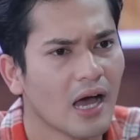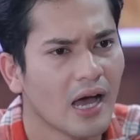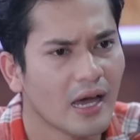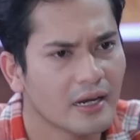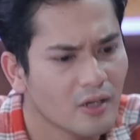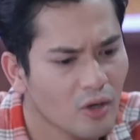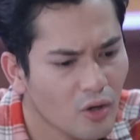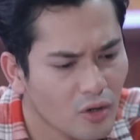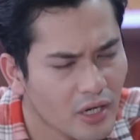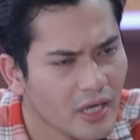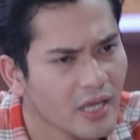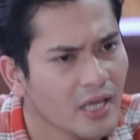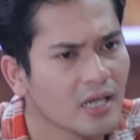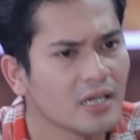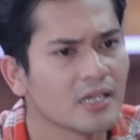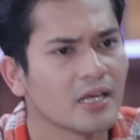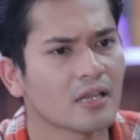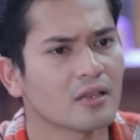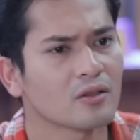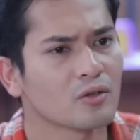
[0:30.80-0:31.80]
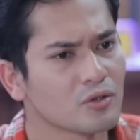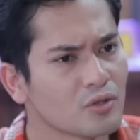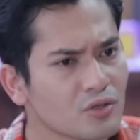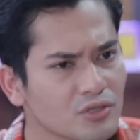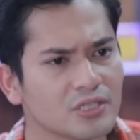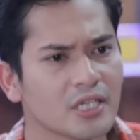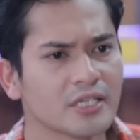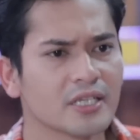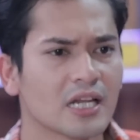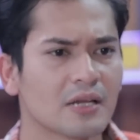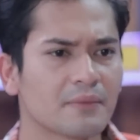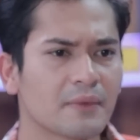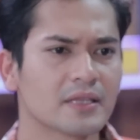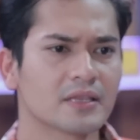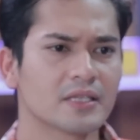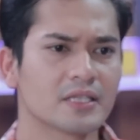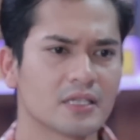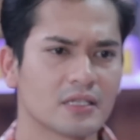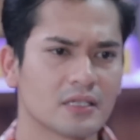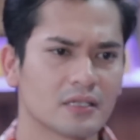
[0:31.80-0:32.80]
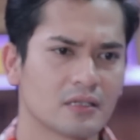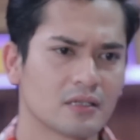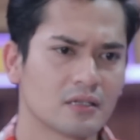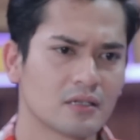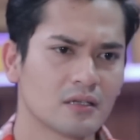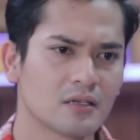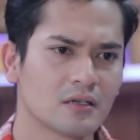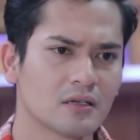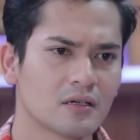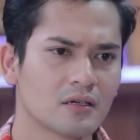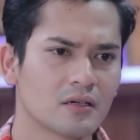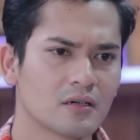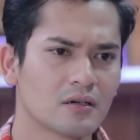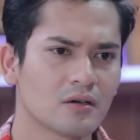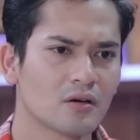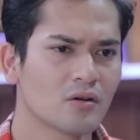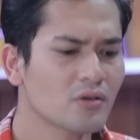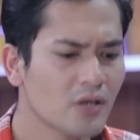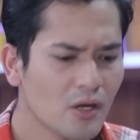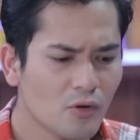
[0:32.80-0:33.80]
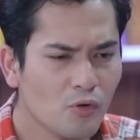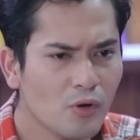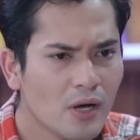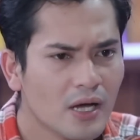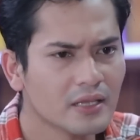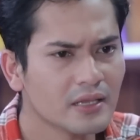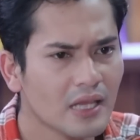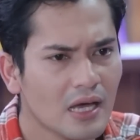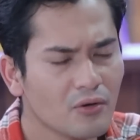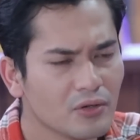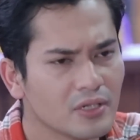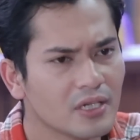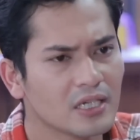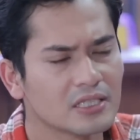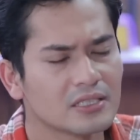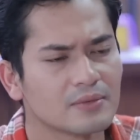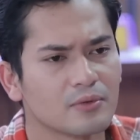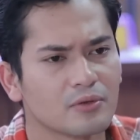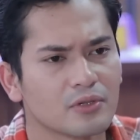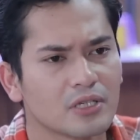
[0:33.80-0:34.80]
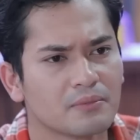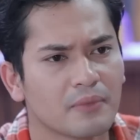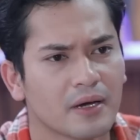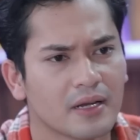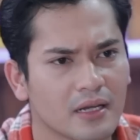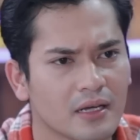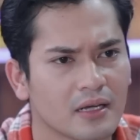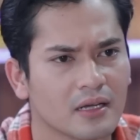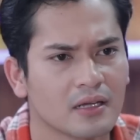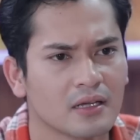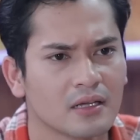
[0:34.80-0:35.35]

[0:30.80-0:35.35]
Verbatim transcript: Ada orang yang lihat lo terus dia nyelamatin. Kalau enggak gue nggak tahu nih nasib lo gimana